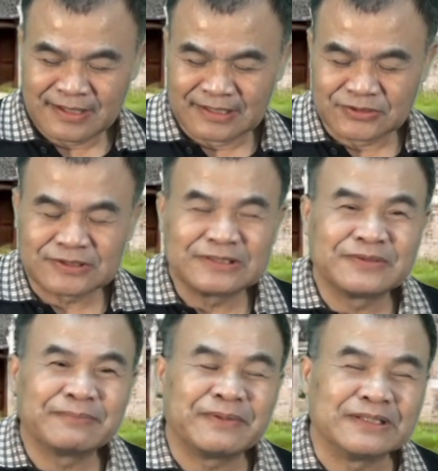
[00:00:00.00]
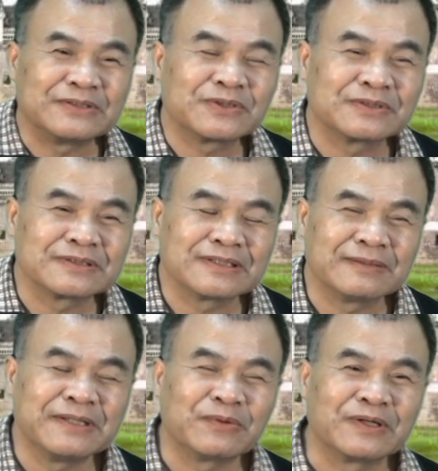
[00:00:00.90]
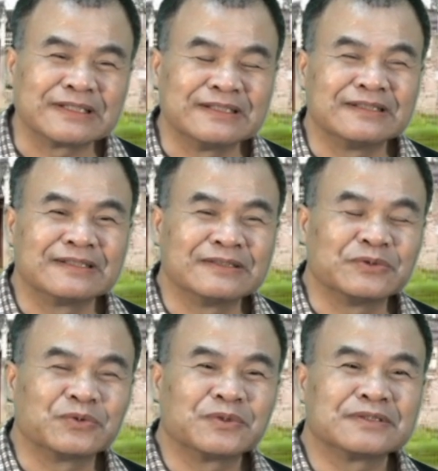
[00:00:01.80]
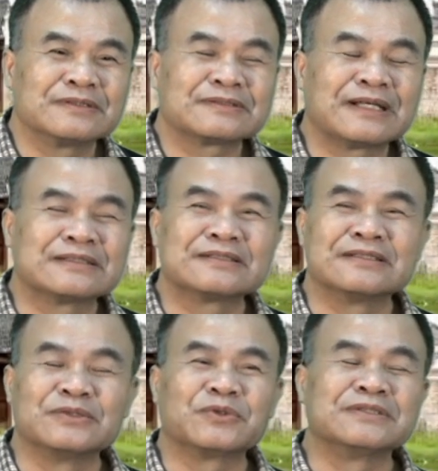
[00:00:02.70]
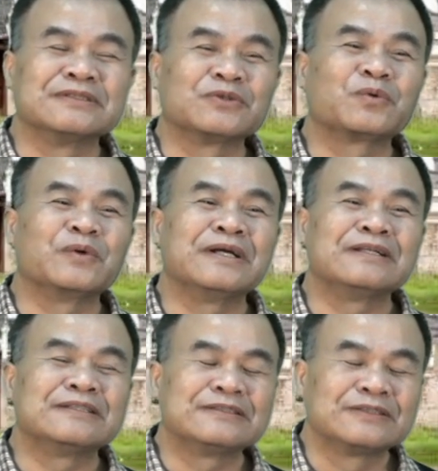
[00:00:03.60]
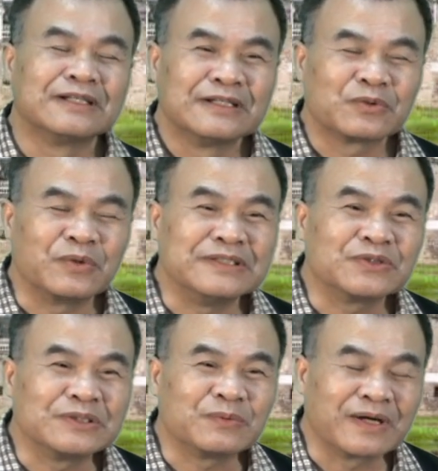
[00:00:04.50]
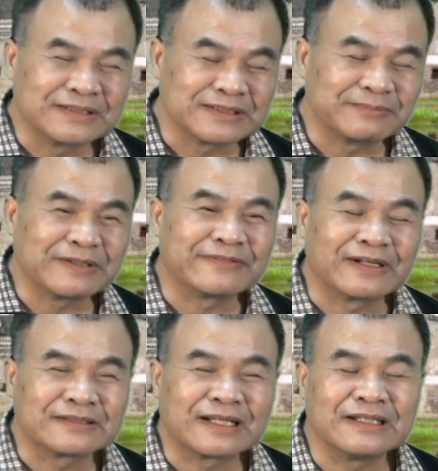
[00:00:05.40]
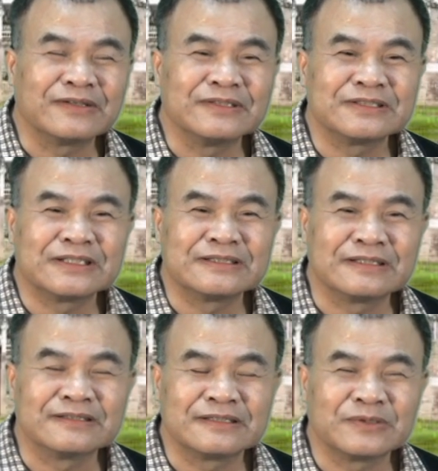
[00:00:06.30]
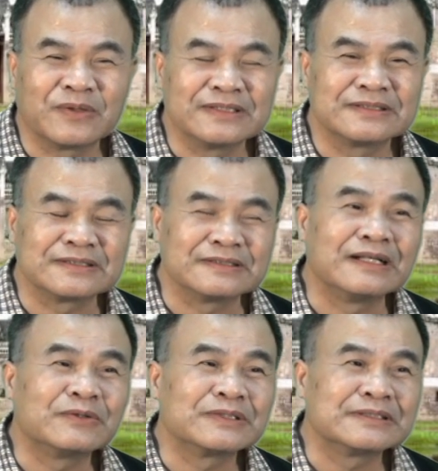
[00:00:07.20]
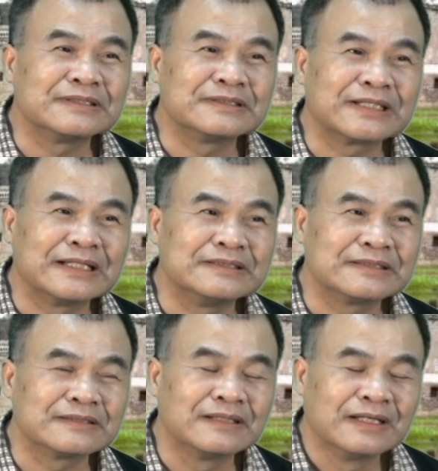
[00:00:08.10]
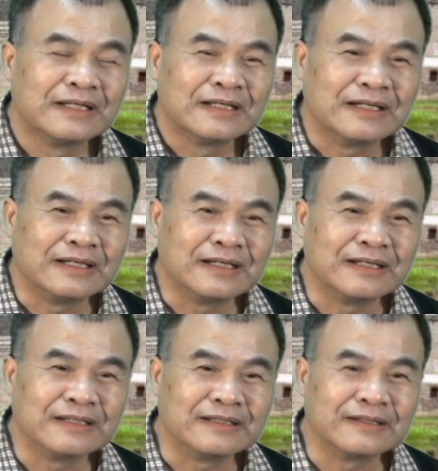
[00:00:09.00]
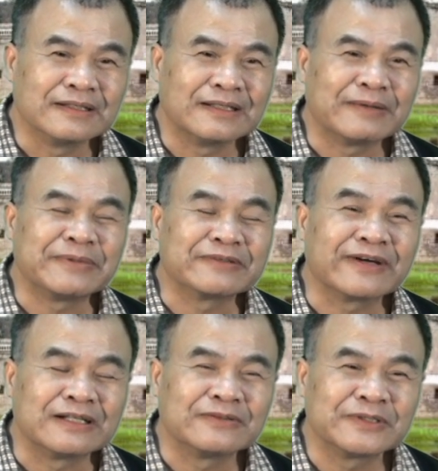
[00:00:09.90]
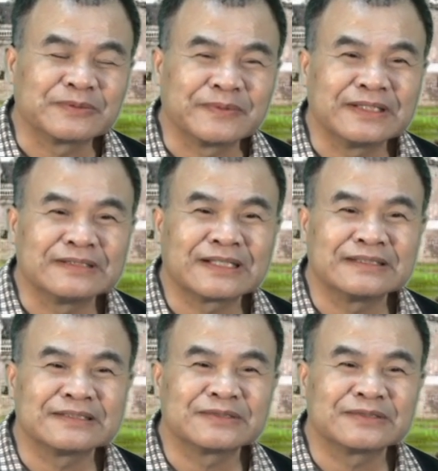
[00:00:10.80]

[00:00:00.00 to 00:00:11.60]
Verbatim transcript: 也就是因为北宋的灭亡原因，很多当时很多人都归归咎于王安石变法，但也有一些人替王安石呢，或者替蔡京，呃，来平反。为什么？因为蔡